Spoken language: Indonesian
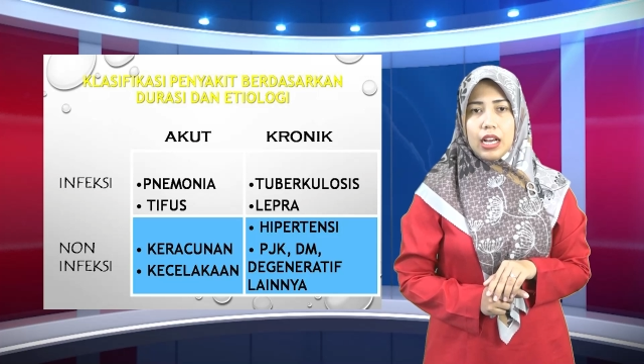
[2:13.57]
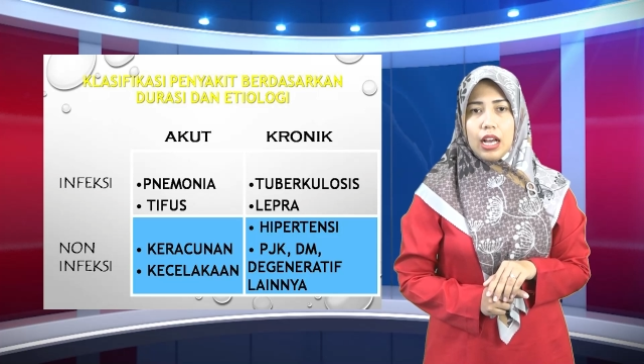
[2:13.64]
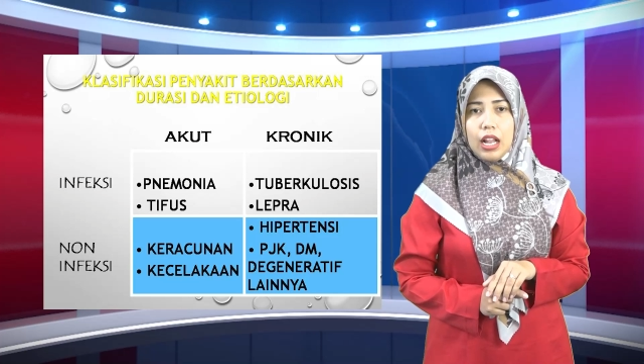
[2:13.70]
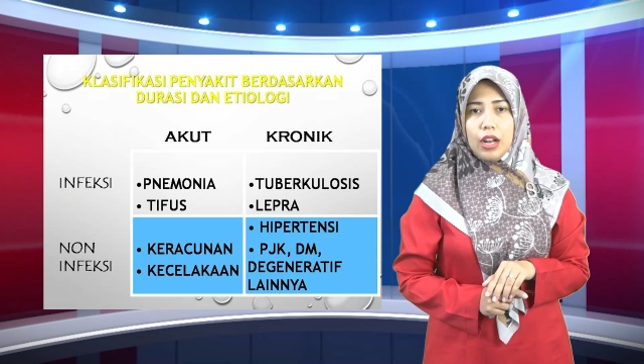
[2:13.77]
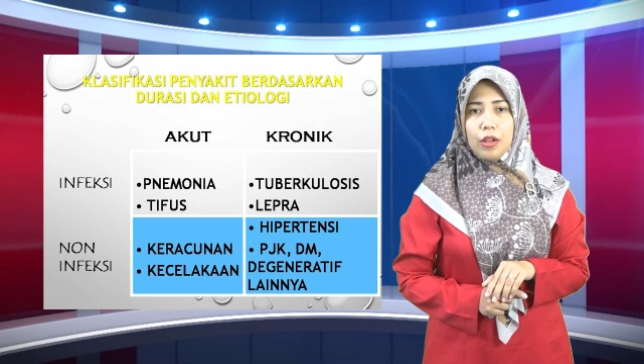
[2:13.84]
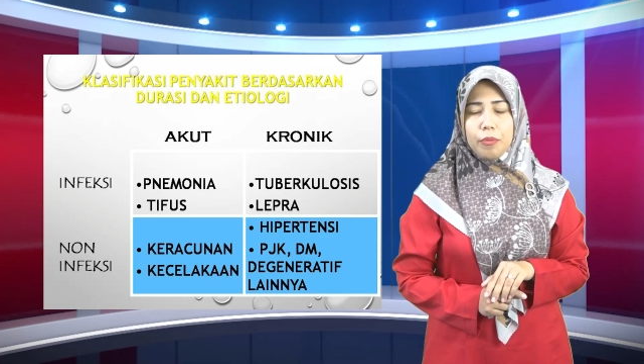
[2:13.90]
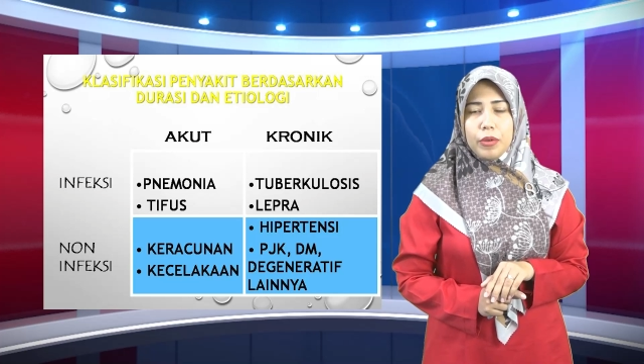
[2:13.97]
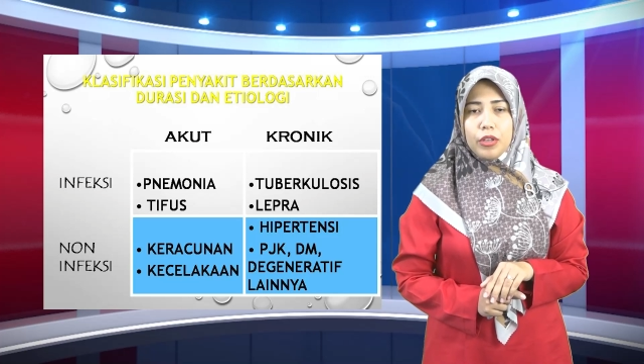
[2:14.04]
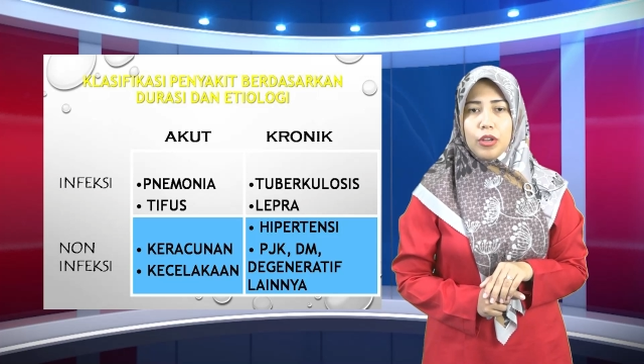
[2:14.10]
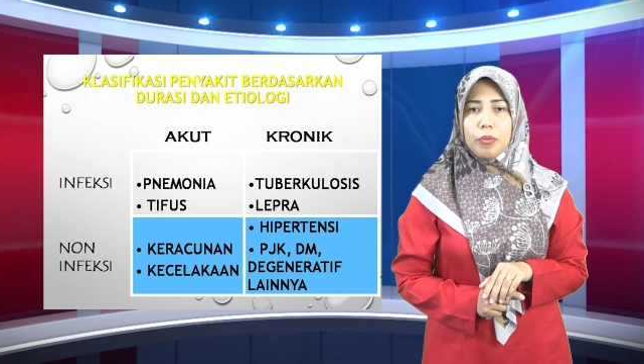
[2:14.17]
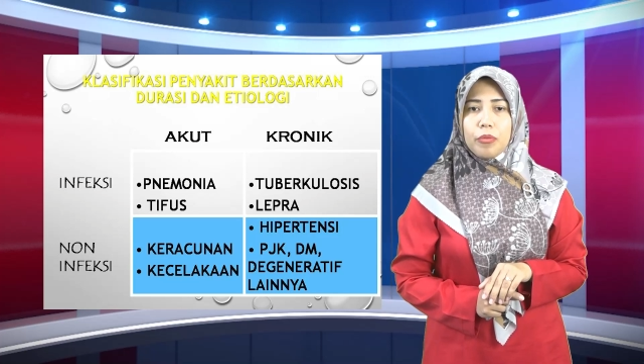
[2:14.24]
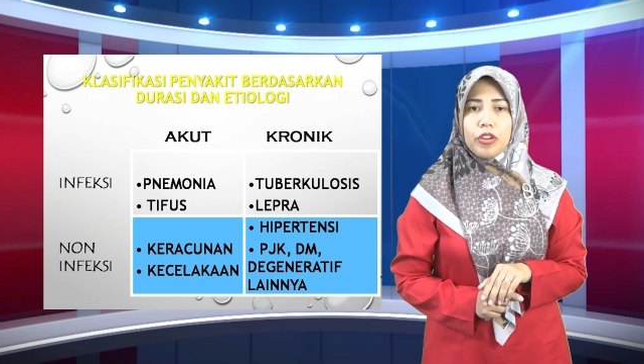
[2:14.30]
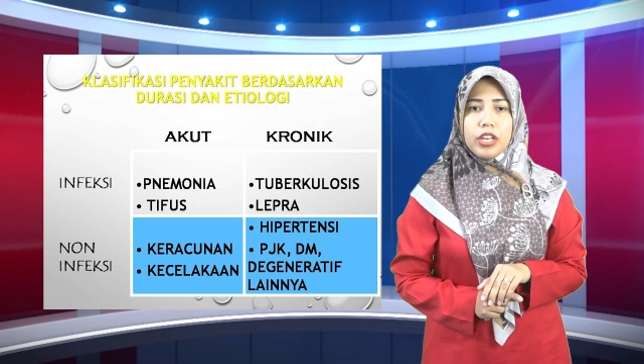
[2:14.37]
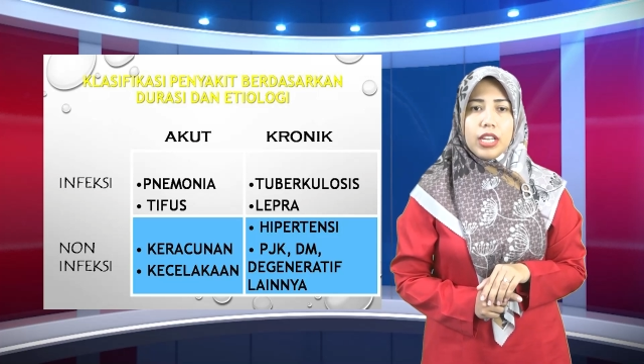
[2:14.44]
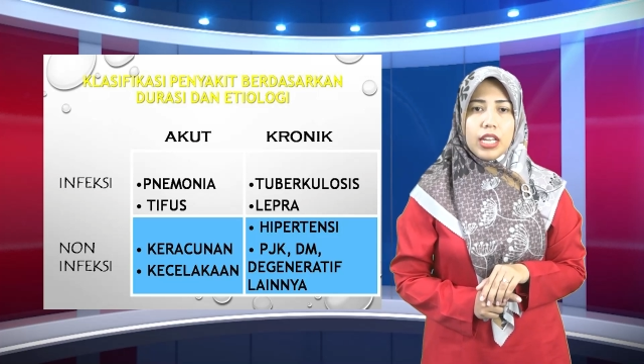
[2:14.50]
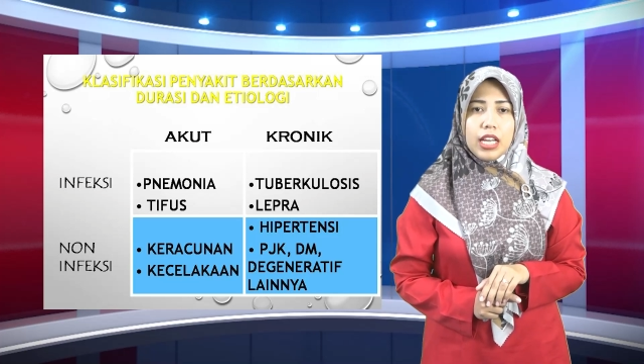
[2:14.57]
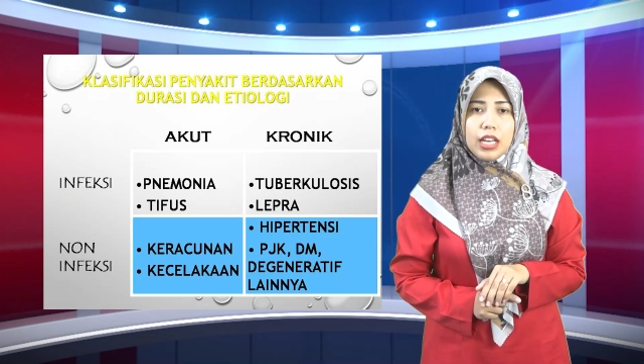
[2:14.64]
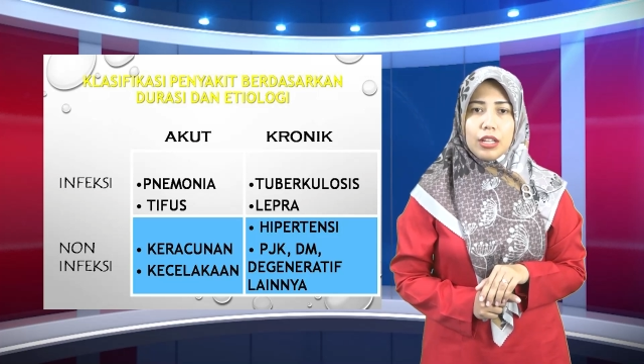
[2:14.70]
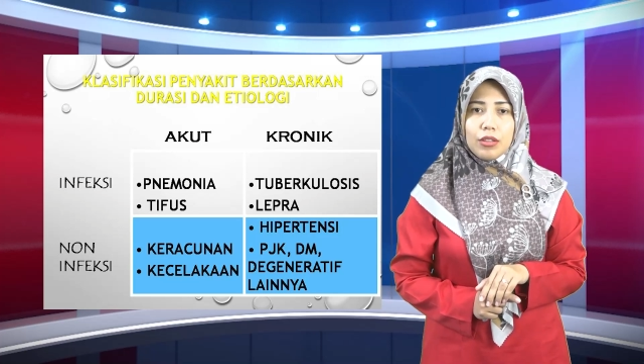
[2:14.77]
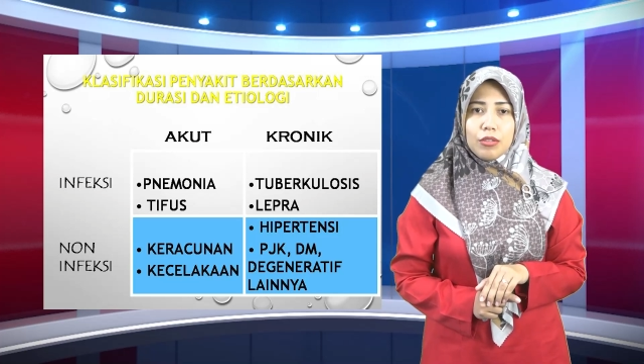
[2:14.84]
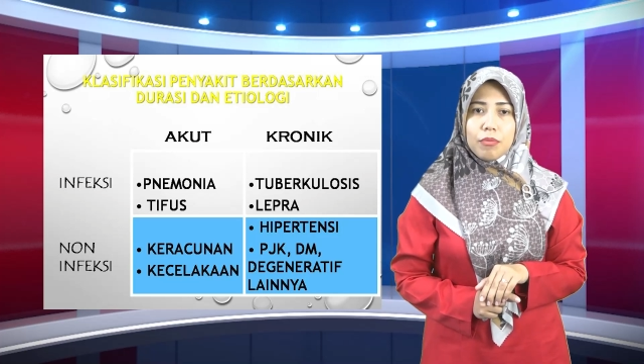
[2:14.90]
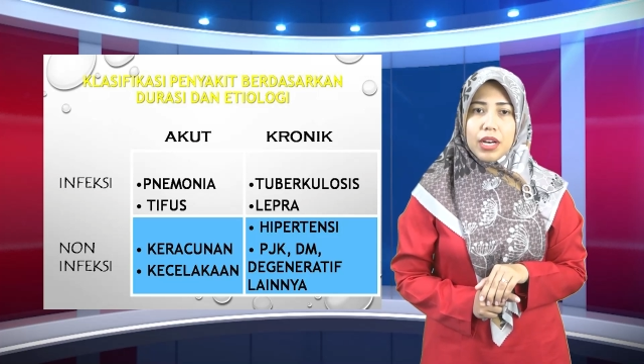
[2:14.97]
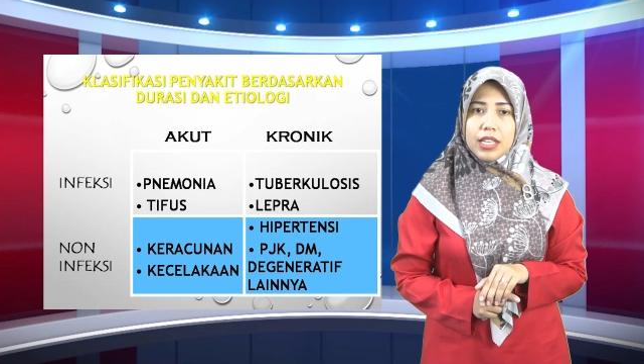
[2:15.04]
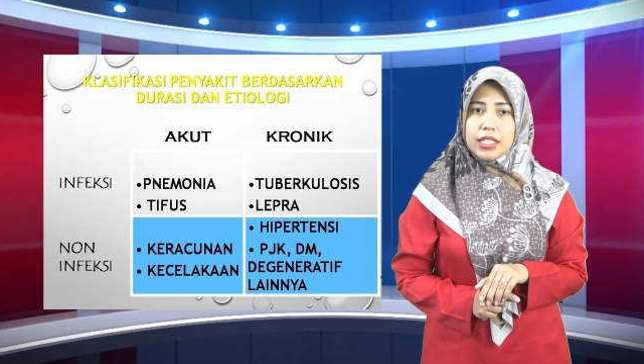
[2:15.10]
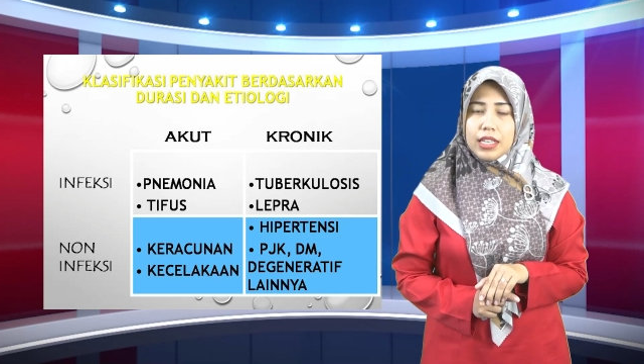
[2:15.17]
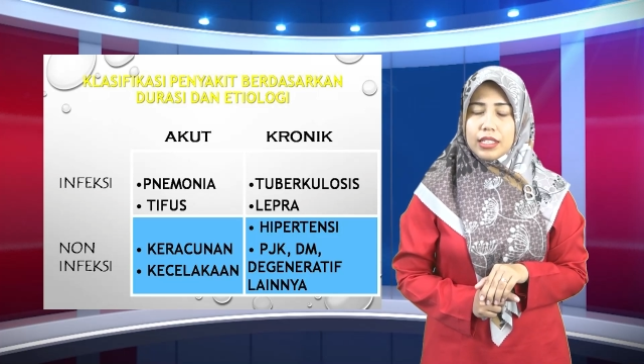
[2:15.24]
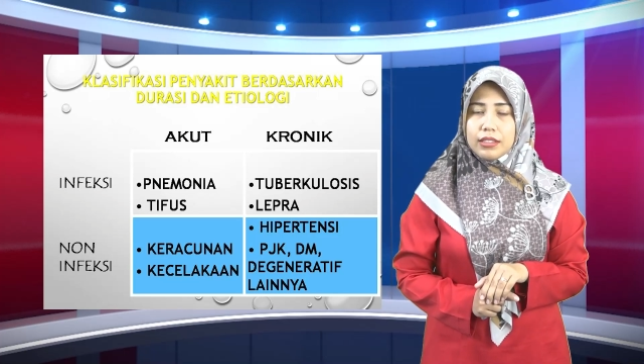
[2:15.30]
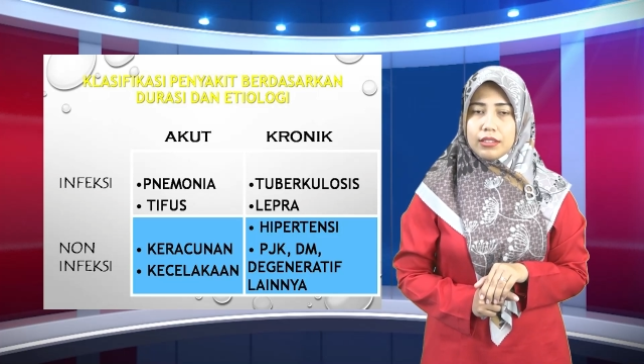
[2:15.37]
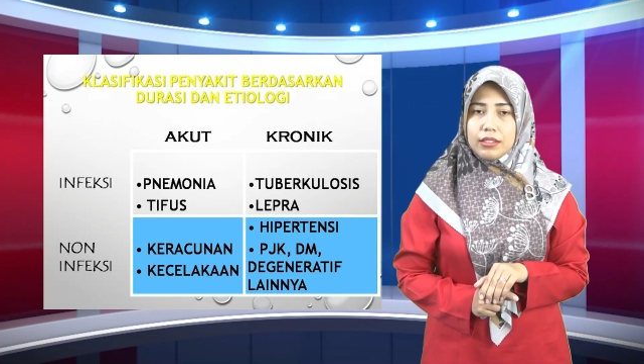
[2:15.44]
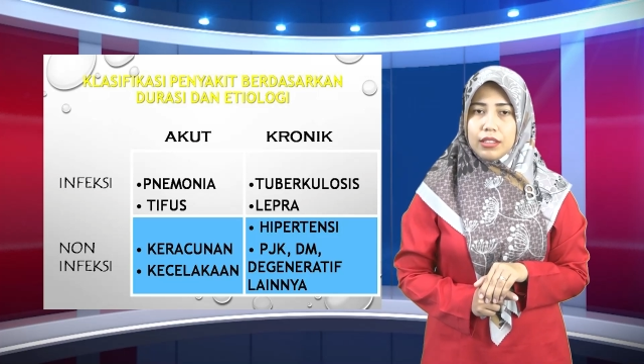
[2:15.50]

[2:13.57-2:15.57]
kalau pneumonia itu banyak